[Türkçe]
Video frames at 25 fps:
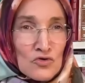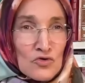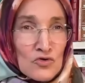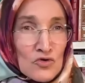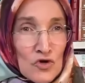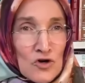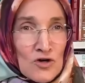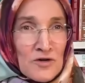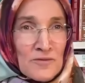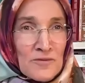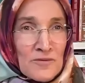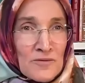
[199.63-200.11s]

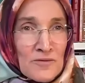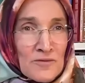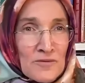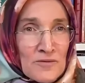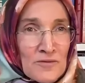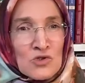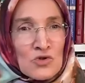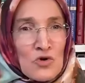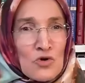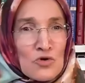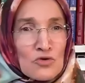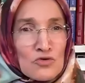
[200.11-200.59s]

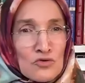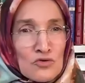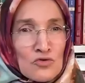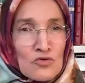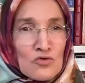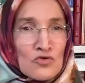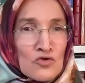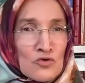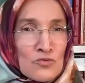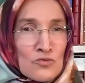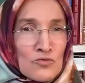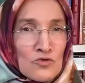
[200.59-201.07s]
görmez oldu
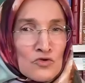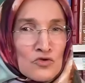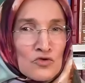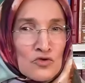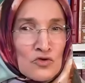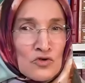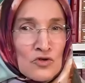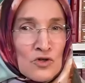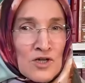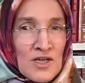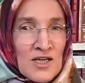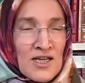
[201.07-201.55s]

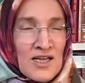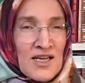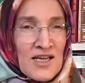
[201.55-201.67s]
yüzümüzü,